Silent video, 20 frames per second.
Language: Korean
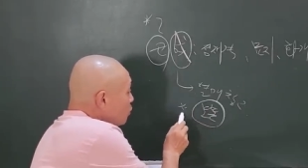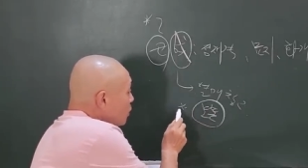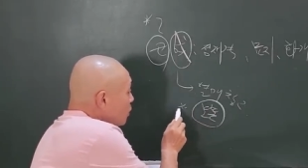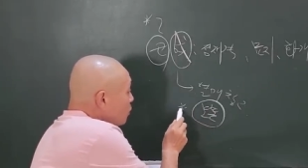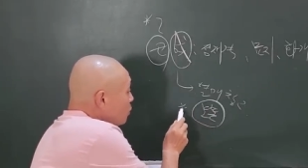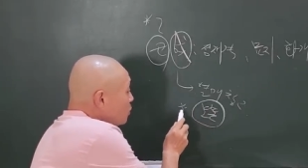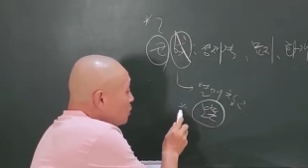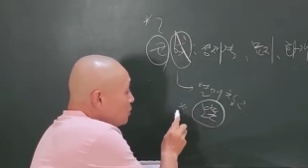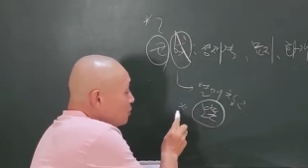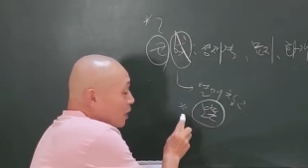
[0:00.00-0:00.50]

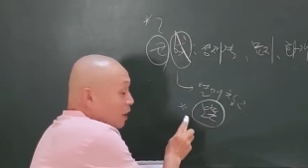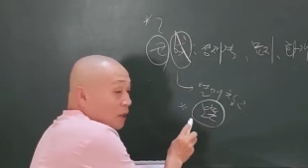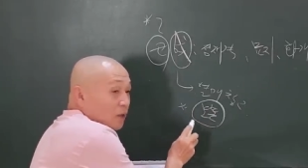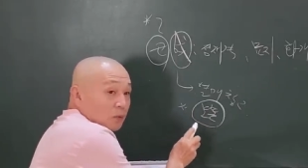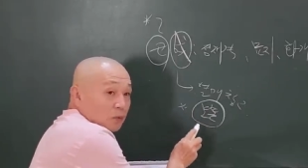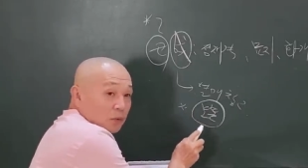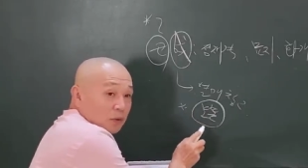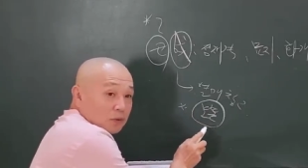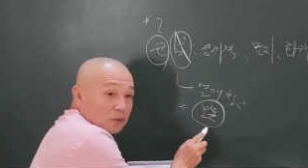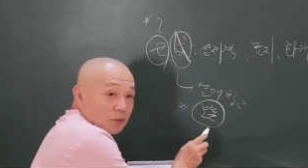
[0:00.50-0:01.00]
보려고 하지
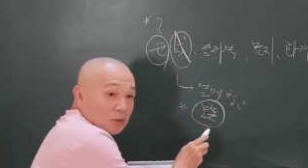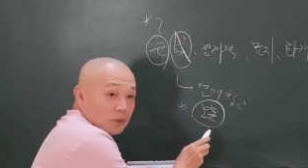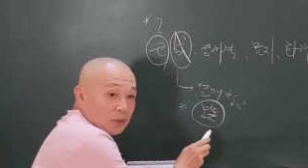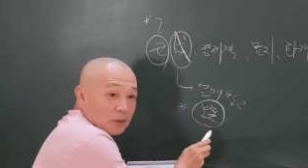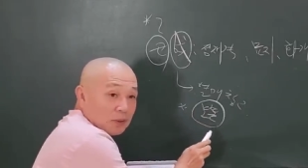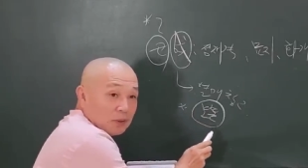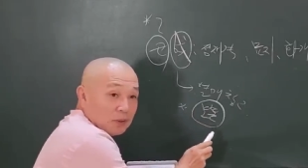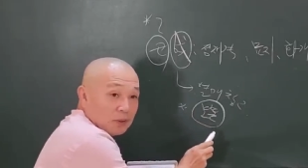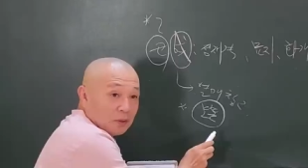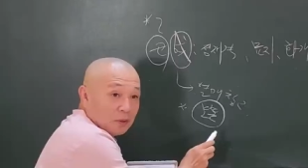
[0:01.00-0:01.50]
말라고
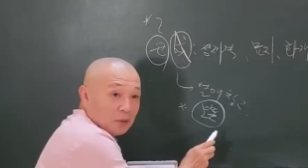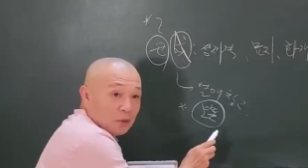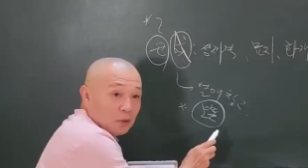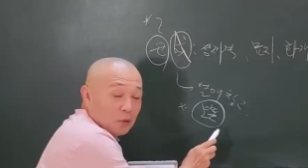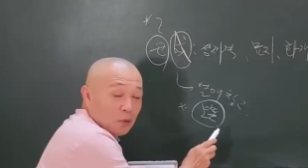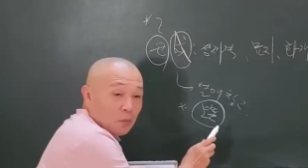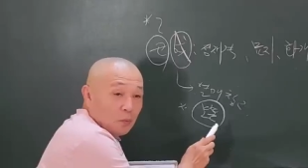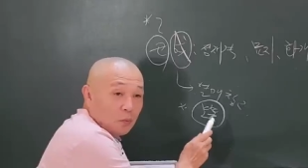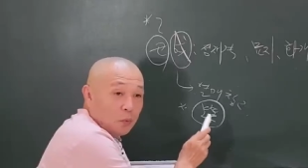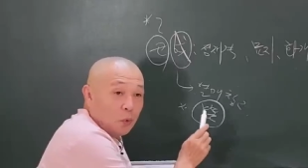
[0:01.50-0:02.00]
했잖아
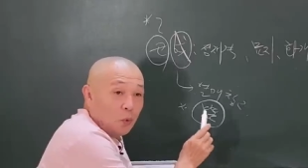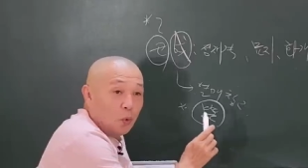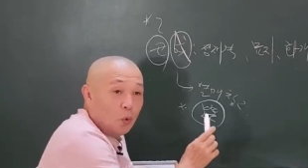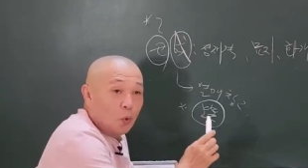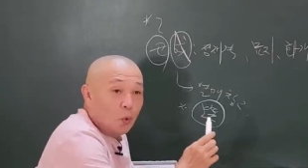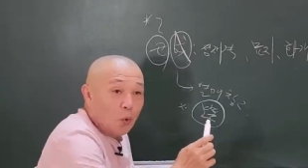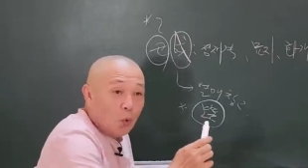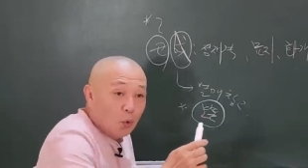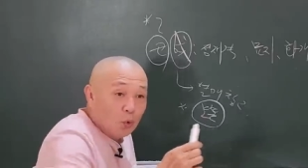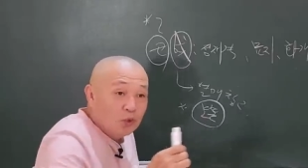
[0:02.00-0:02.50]

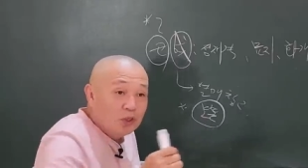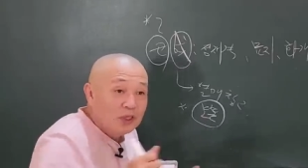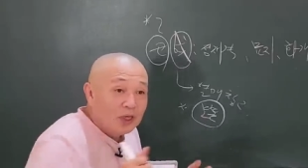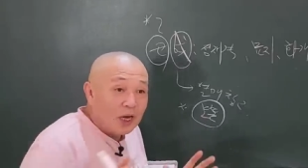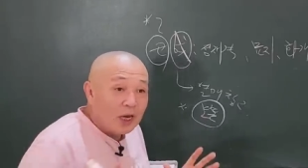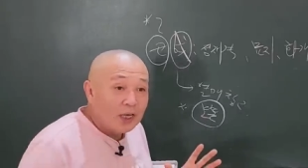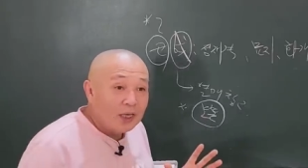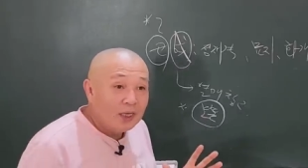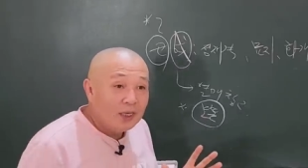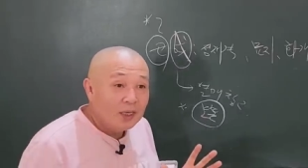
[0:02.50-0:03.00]

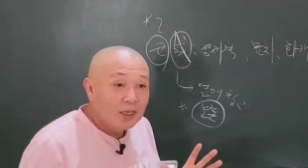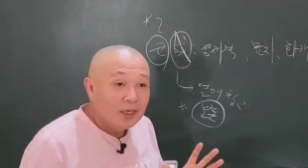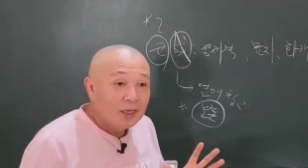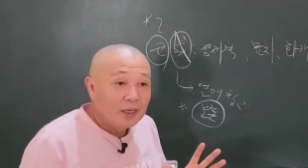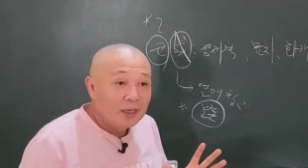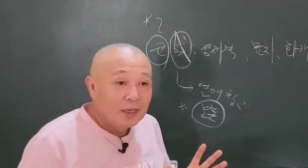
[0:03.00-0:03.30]
보온이야